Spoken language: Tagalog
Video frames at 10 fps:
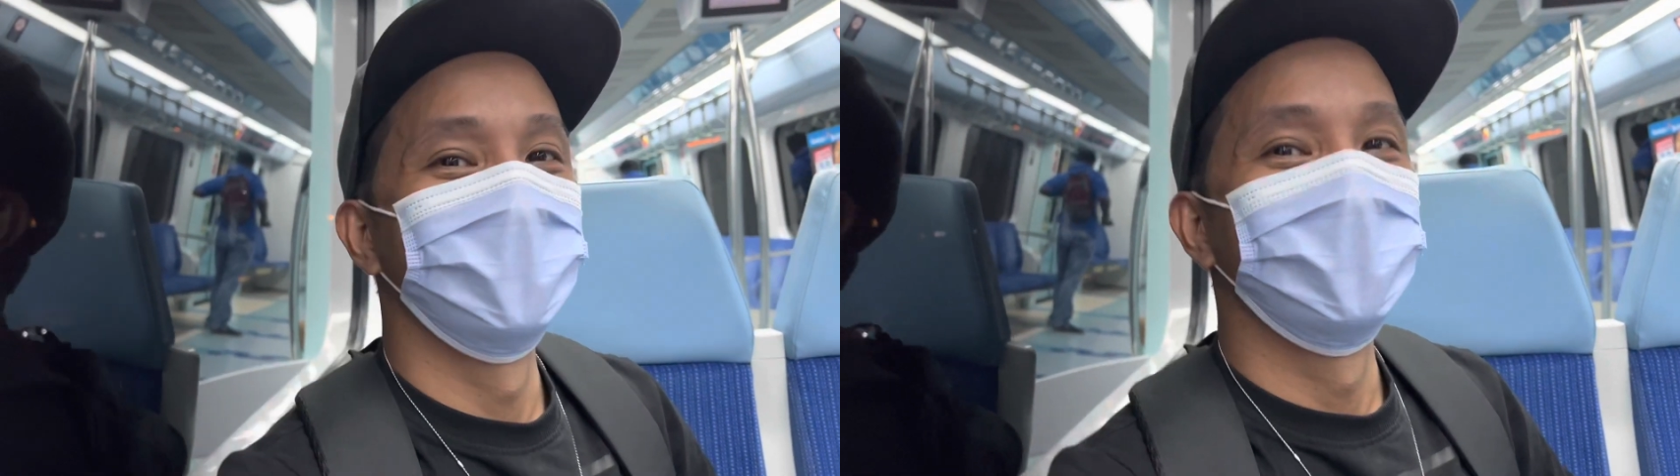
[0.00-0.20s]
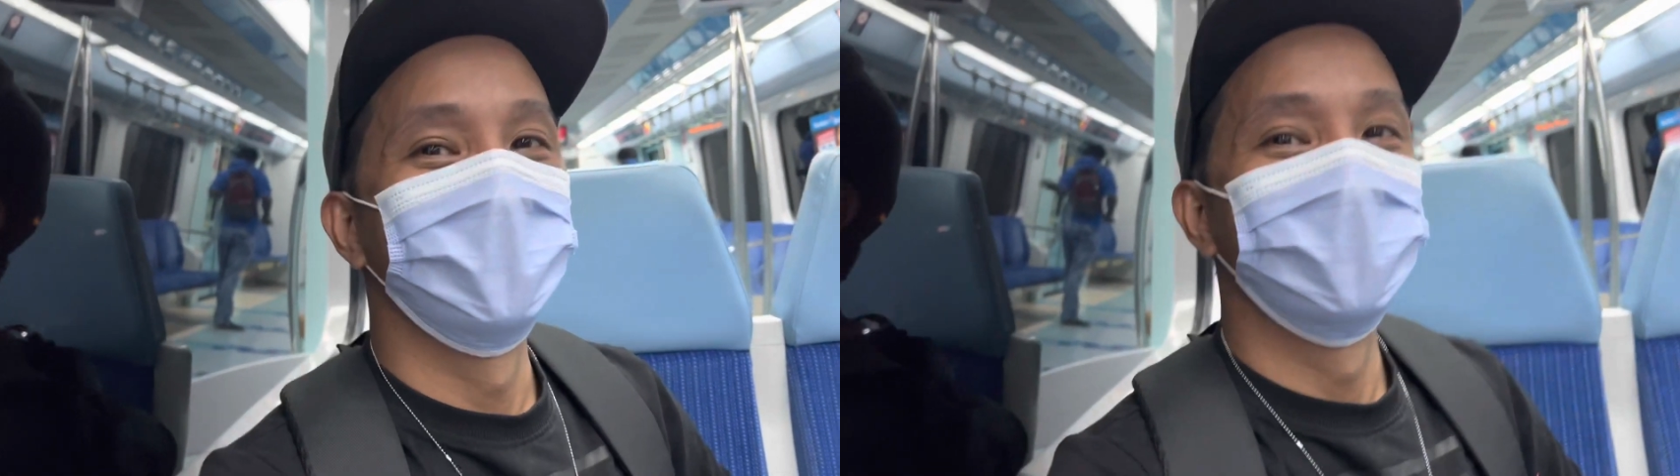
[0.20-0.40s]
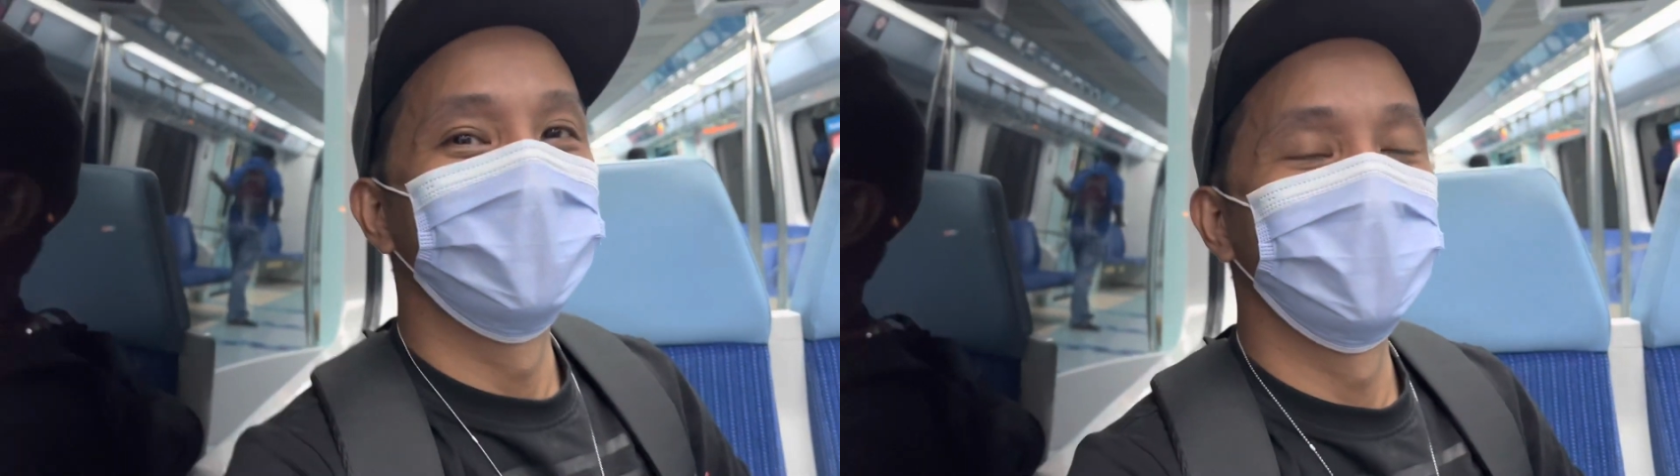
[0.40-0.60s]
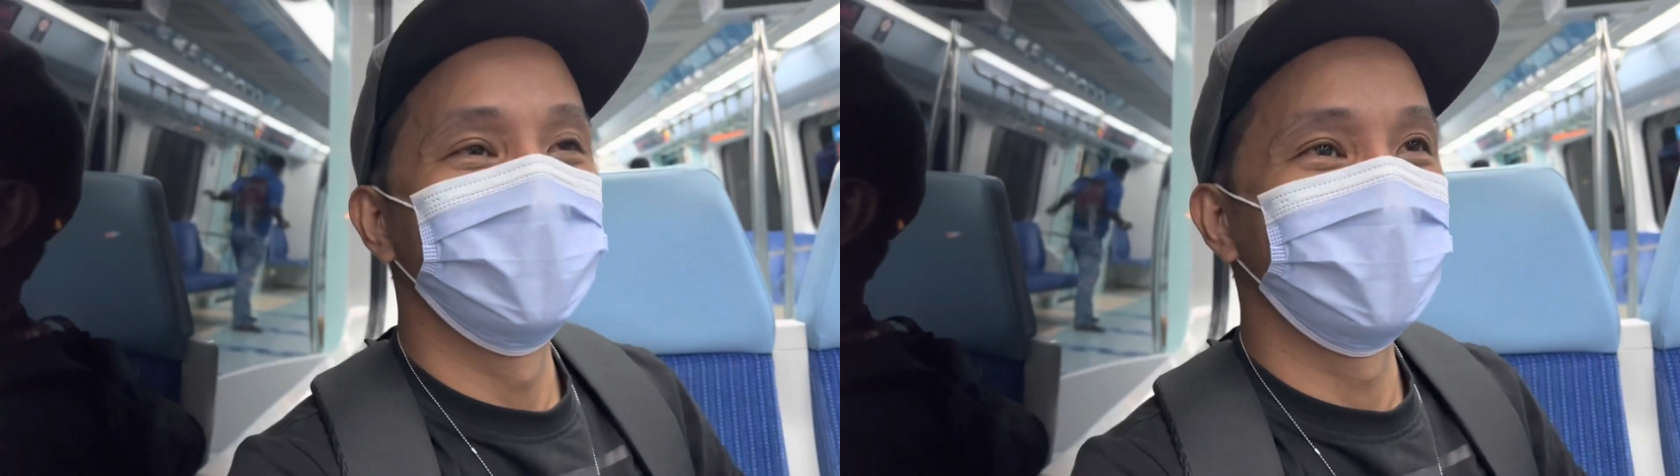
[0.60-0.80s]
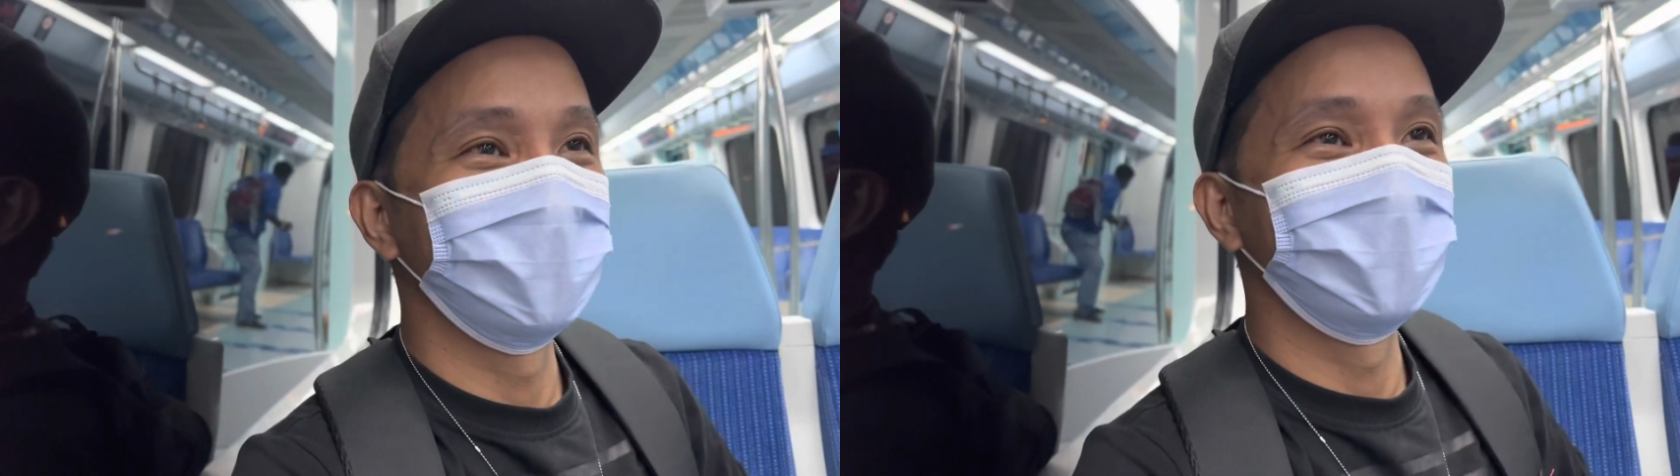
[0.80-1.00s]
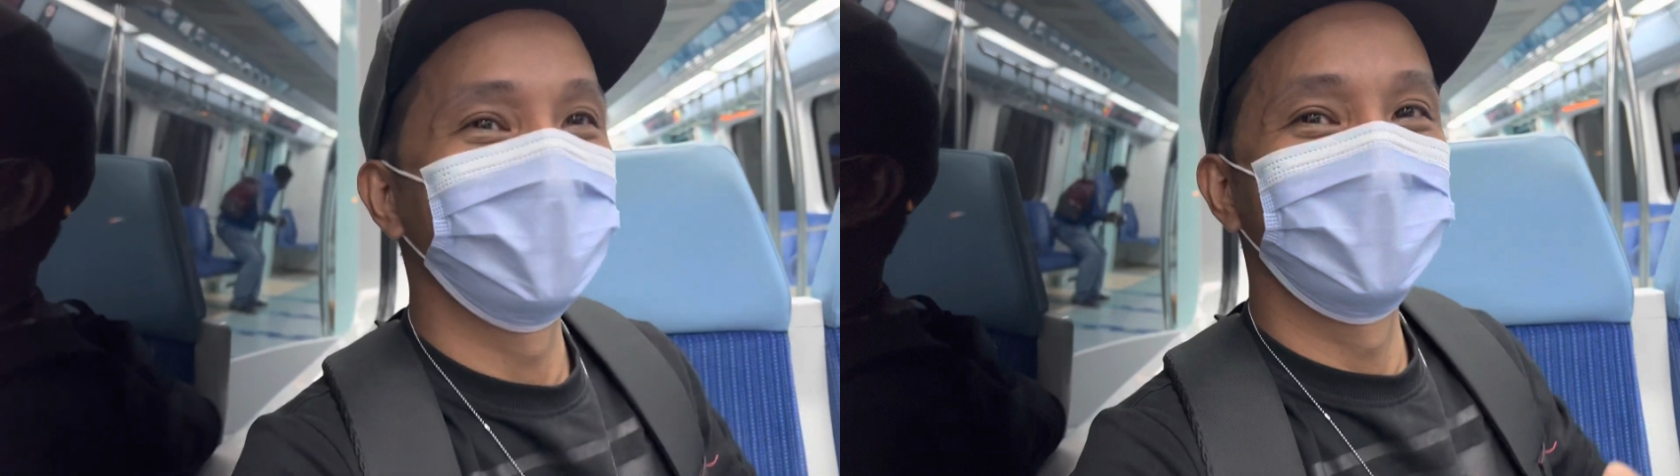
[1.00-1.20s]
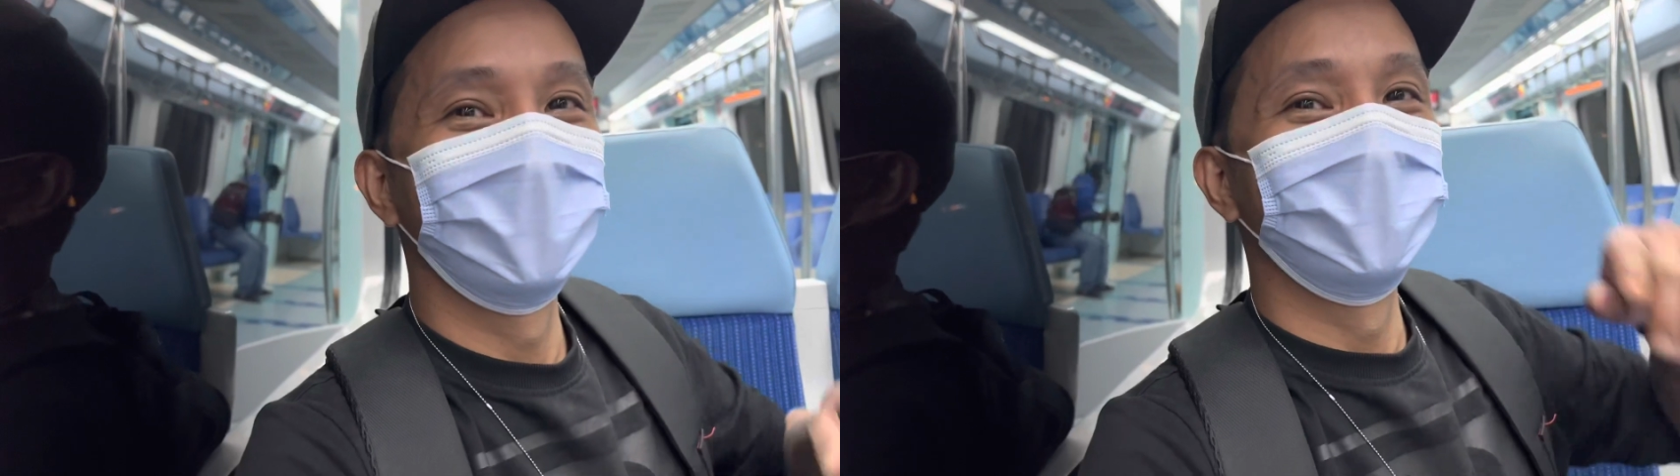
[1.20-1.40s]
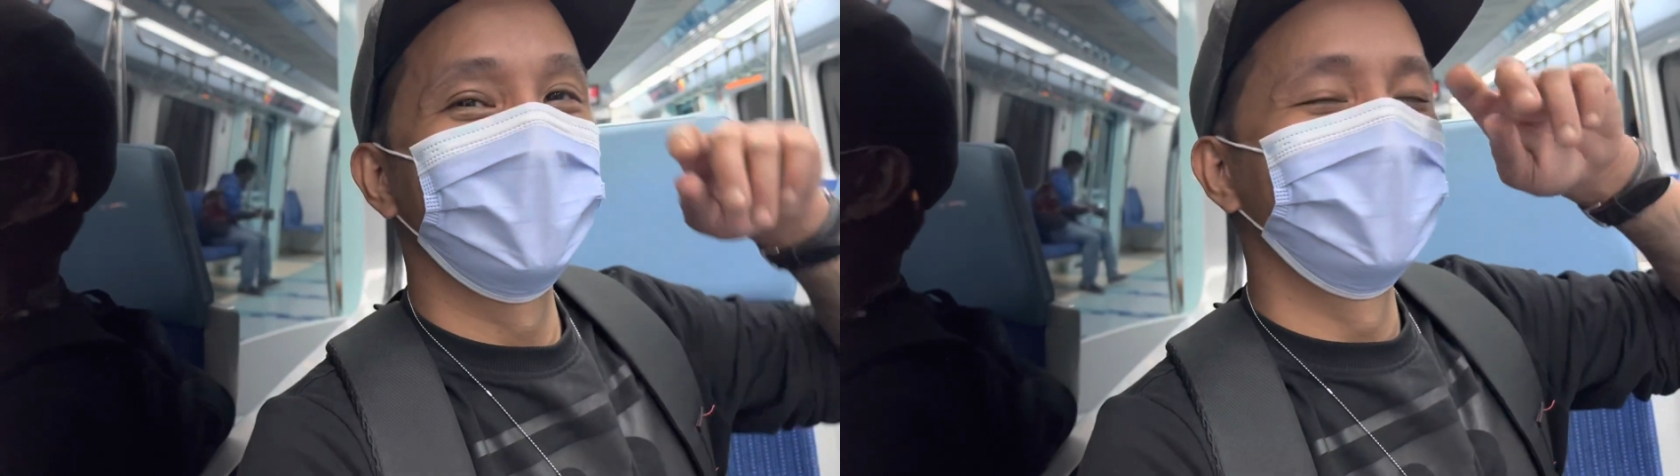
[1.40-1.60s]
Wait lang po kayo
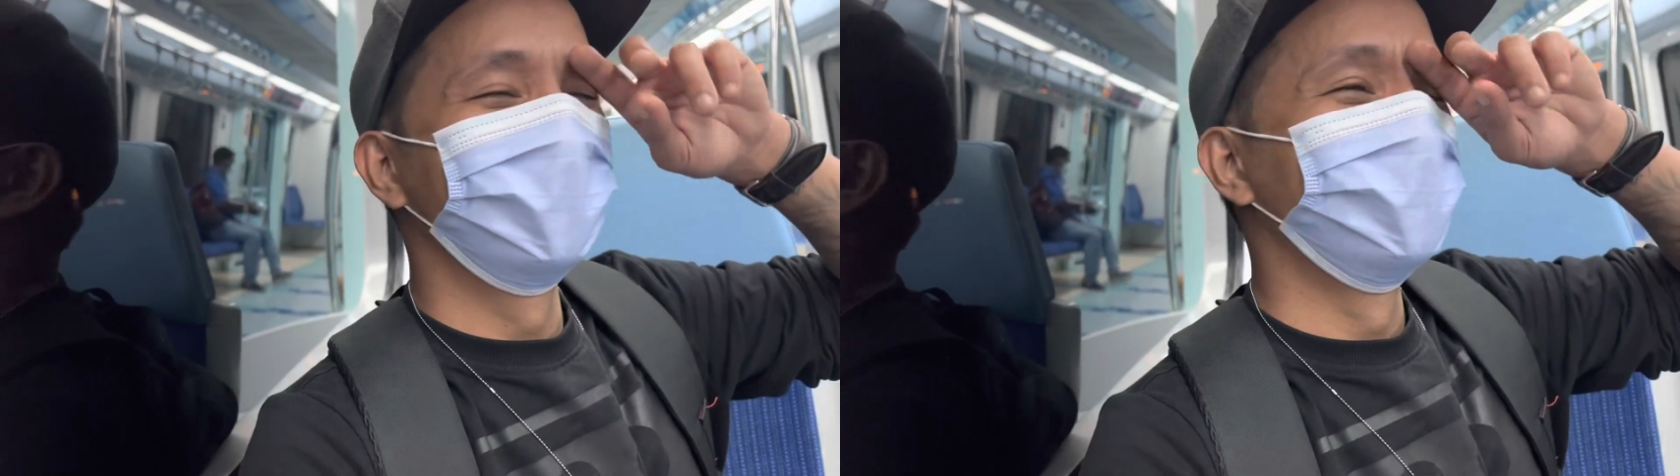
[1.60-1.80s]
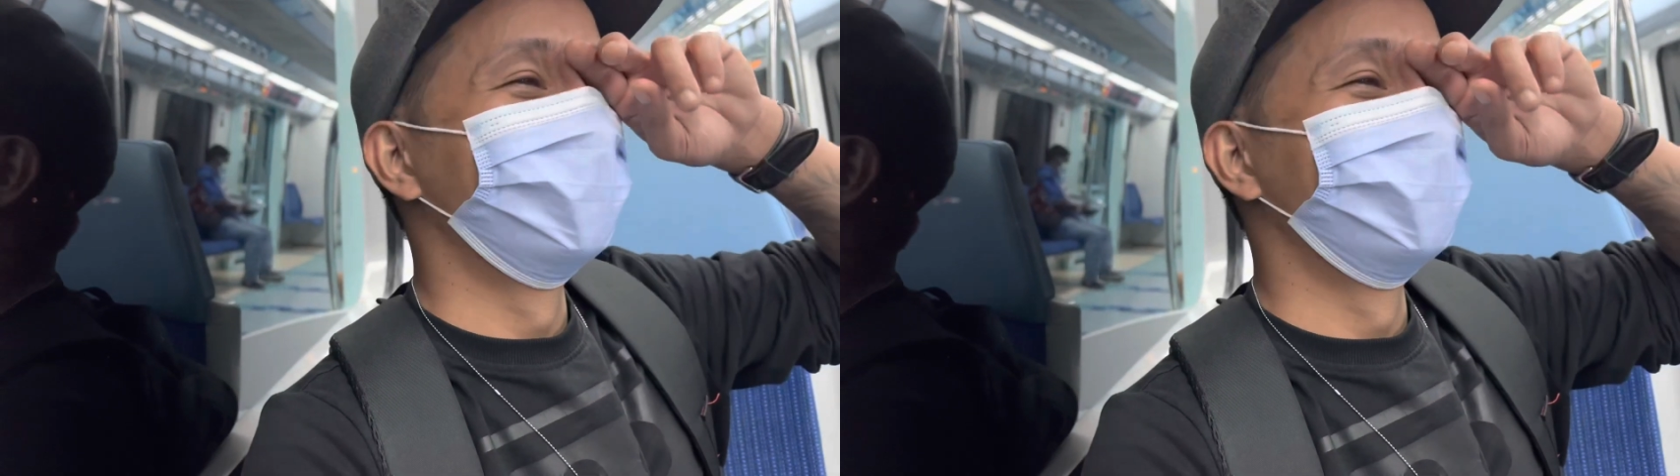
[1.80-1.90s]
ngayon. Hindi